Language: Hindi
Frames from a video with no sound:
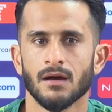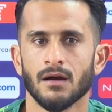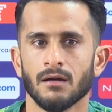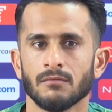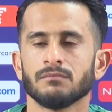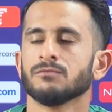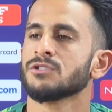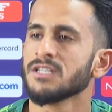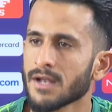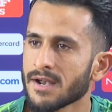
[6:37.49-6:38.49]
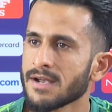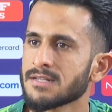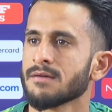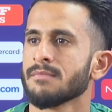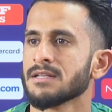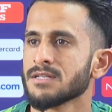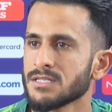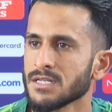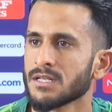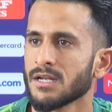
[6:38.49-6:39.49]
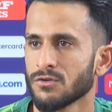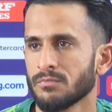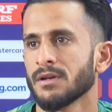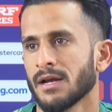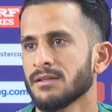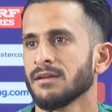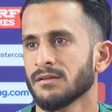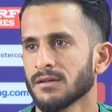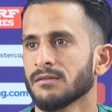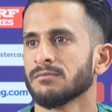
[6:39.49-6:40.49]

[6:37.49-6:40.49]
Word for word: आ, उसी रन रेट से हम मैचेस जीत रहे हैं तो फिर आई थिंक